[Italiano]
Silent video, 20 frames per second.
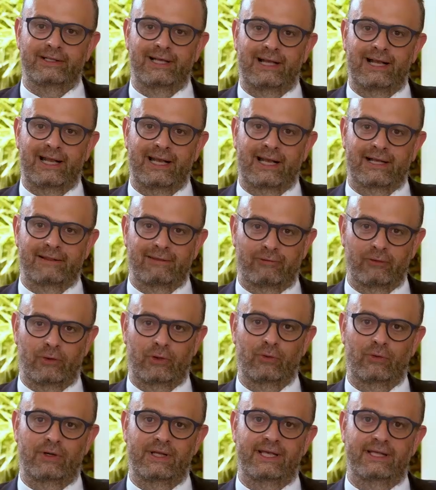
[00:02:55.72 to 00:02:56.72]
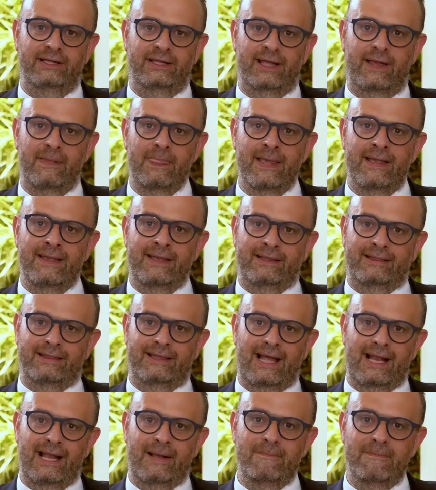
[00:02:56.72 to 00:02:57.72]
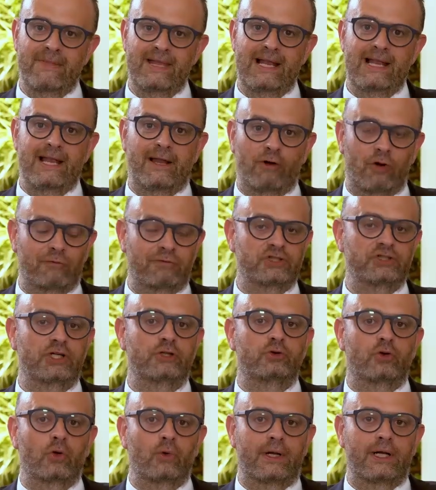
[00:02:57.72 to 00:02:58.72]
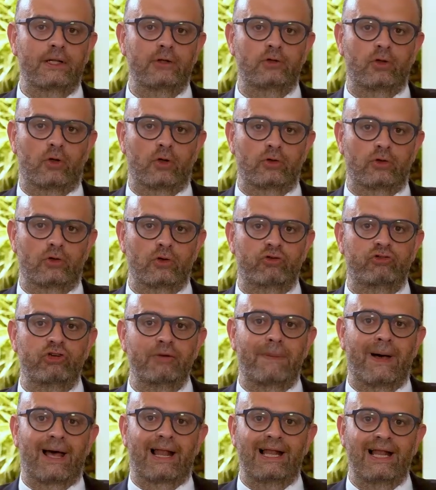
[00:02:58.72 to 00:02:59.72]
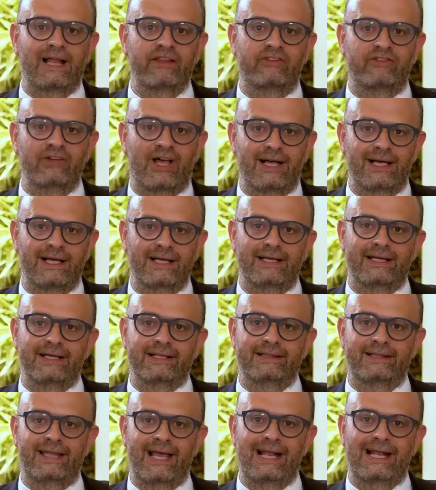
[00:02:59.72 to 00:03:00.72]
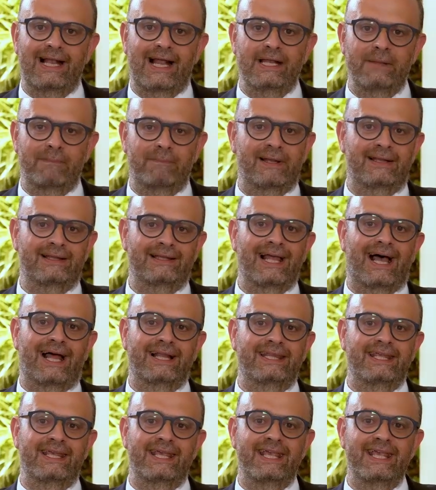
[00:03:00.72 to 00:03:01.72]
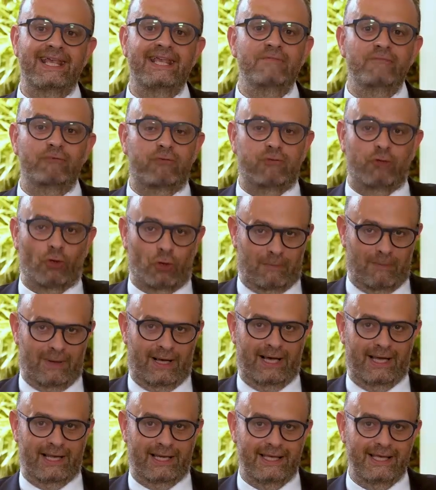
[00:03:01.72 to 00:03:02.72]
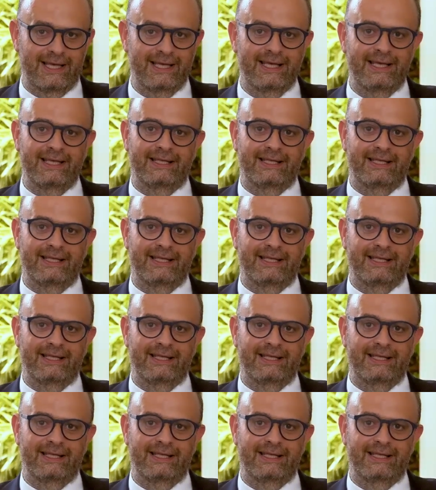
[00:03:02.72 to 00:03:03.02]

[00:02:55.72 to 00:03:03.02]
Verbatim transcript: delle Nazioni Unite del 1948 ci parla già della libertà di informare,